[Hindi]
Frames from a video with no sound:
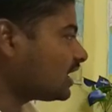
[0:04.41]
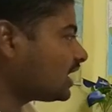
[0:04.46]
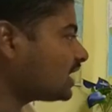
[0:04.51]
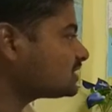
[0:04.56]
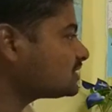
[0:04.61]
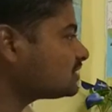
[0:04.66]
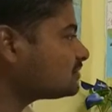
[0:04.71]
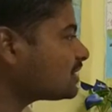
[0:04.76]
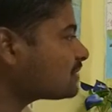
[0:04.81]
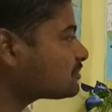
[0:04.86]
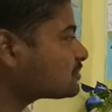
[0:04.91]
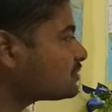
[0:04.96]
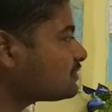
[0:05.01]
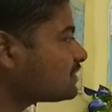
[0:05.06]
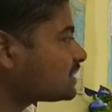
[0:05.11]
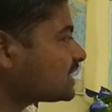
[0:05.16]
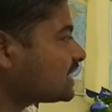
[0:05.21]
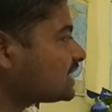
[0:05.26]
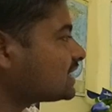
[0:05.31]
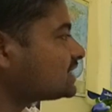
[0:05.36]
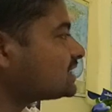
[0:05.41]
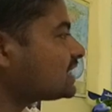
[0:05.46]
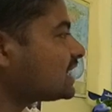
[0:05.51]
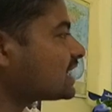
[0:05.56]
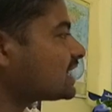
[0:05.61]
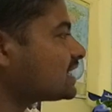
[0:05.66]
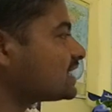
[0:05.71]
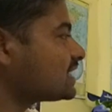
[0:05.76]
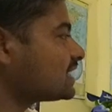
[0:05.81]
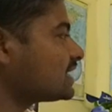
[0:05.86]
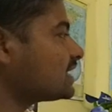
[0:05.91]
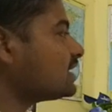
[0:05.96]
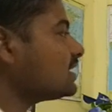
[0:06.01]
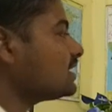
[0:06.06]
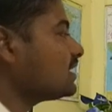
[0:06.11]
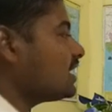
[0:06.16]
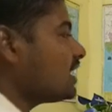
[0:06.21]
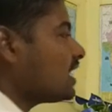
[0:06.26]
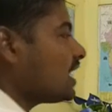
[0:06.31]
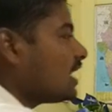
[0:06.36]
आज हम आपको बताने जा रहे हैं
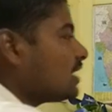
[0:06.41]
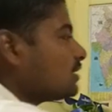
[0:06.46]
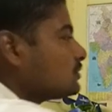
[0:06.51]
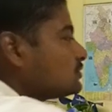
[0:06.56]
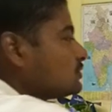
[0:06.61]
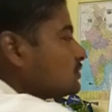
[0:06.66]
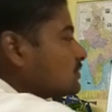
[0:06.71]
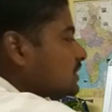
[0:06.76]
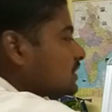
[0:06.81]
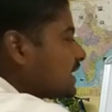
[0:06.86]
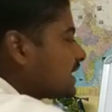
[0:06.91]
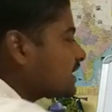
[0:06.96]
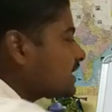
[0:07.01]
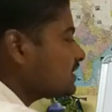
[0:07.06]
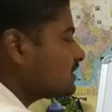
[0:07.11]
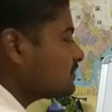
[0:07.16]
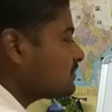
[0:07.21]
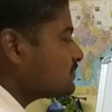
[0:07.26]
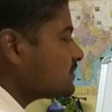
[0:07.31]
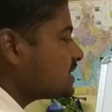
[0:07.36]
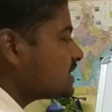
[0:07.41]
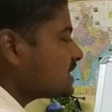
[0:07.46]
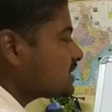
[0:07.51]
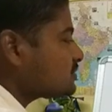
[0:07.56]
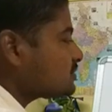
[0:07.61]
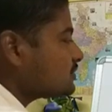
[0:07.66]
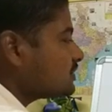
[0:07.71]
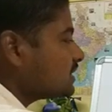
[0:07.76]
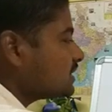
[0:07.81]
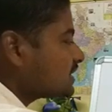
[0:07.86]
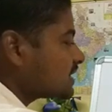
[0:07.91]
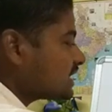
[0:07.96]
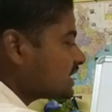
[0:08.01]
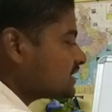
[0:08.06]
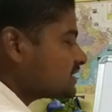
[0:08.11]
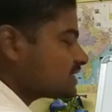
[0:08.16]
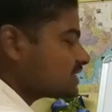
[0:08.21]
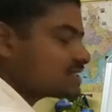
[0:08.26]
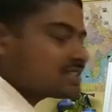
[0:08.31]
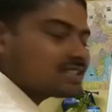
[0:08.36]
हाउ टू क्रैक बी एच
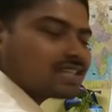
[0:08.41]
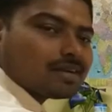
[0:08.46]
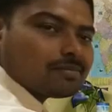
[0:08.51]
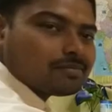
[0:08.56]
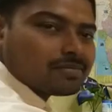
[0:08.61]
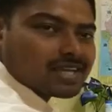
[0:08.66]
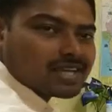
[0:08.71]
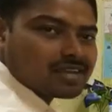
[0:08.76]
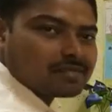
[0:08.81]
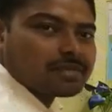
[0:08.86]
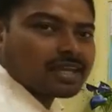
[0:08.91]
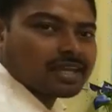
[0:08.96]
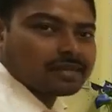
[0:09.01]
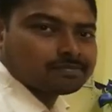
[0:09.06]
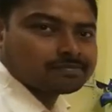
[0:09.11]
एंट्रेंस एग्ज़ाम एम